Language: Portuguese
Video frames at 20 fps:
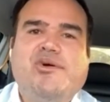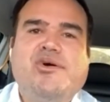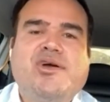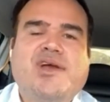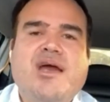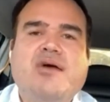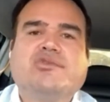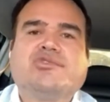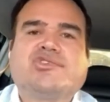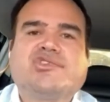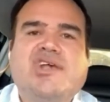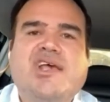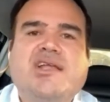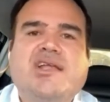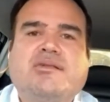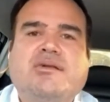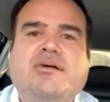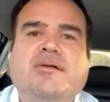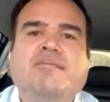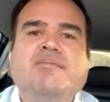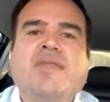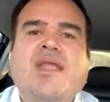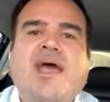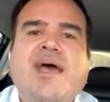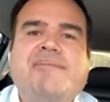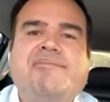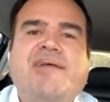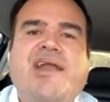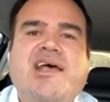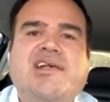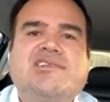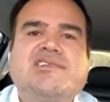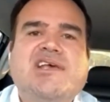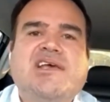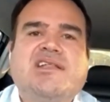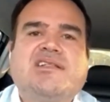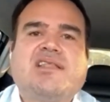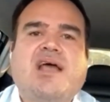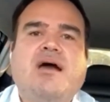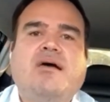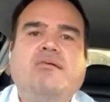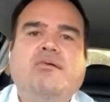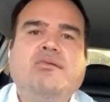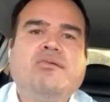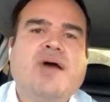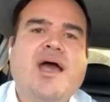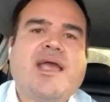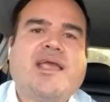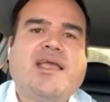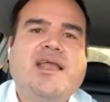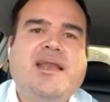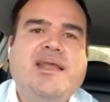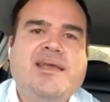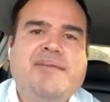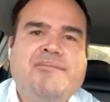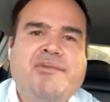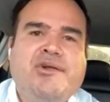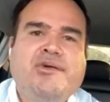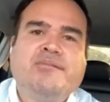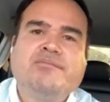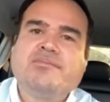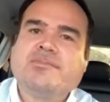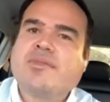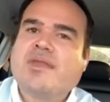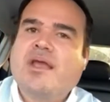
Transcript: porque o centro representa o equilíbrio